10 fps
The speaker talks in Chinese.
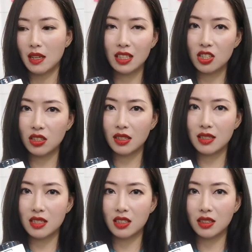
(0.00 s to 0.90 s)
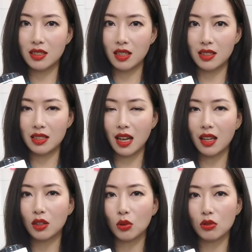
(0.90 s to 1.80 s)
它的质地其实更像希
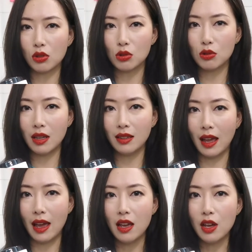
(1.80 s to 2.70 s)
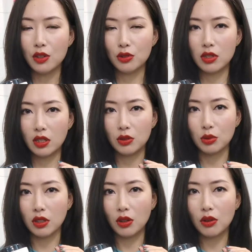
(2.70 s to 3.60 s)
腊的浓稠酸奶，就是让你
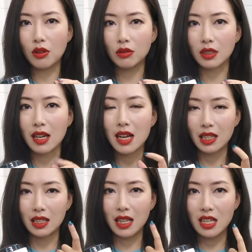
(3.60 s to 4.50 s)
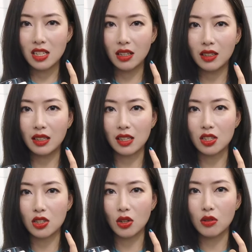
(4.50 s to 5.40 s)
觉得厚厚的。可是它上了
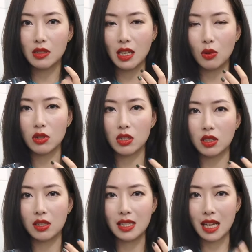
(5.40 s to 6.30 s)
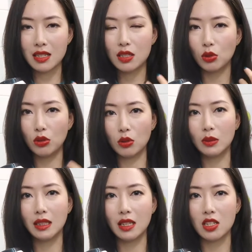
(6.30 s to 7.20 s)
脸之后，在我这个夏季混油
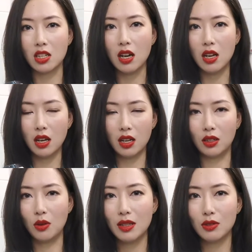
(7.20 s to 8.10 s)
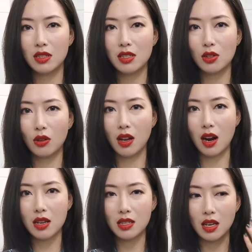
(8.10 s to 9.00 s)
皮的脸上，很快就吸收了，
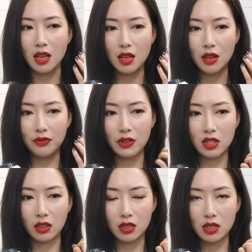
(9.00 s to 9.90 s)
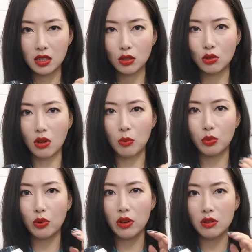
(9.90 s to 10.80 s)
而且。非常的清爽，
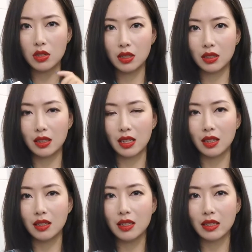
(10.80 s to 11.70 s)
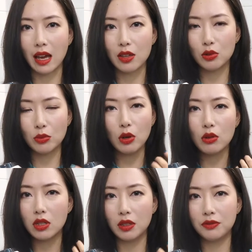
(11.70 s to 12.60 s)
不会有任何的黏腻感，就没
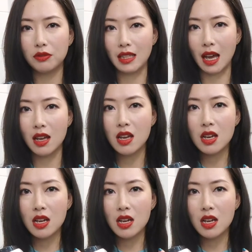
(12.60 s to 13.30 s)
有任何负担，